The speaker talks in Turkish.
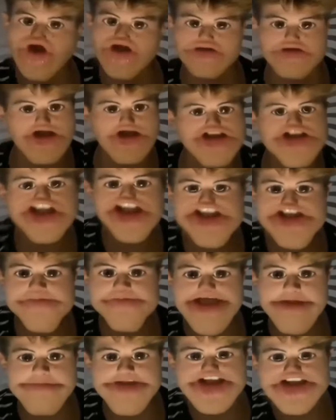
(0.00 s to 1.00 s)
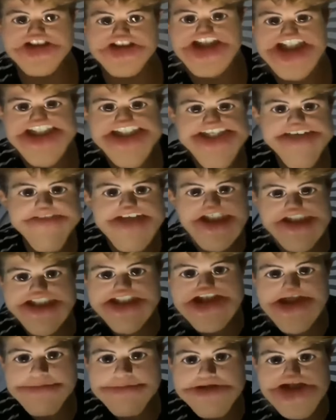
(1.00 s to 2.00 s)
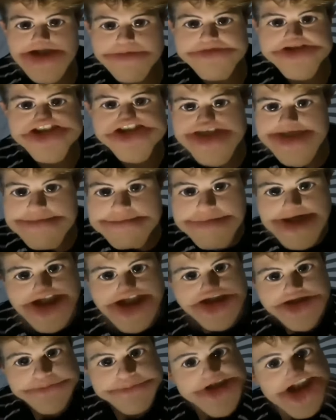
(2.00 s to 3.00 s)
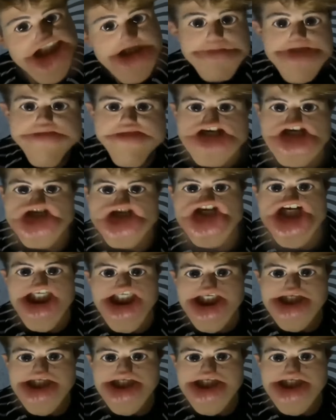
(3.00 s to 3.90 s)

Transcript: Arkadaşlar şimdi İmran'ın en sevdiği hareketi yapacağım sizi. Bakalım ne tepkimi diyecek.